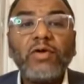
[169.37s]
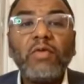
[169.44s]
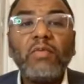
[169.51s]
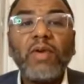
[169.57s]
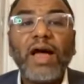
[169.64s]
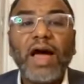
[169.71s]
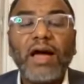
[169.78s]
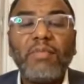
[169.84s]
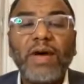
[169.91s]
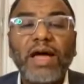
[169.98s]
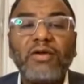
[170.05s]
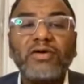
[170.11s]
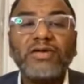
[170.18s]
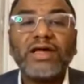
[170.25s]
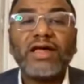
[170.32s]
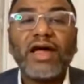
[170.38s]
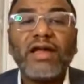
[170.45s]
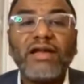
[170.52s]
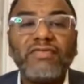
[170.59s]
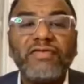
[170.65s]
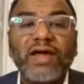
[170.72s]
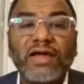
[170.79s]
هم اعباء
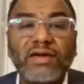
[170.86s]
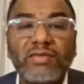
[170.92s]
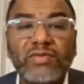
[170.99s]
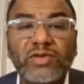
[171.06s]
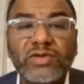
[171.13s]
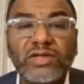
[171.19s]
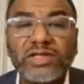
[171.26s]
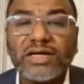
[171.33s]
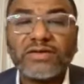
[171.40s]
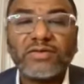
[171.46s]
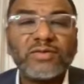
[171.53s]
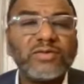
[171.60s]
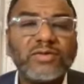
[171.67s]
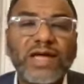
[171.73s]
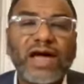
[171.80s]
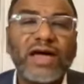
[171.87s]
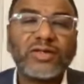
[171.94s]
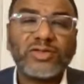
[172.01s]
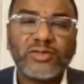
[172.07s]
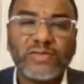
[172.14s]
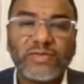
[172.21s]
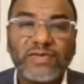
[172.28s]
وتكاليف نقل المنتجات
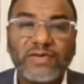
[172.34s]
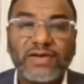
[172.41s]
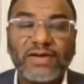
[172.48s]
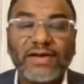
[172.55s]
وتعال شوف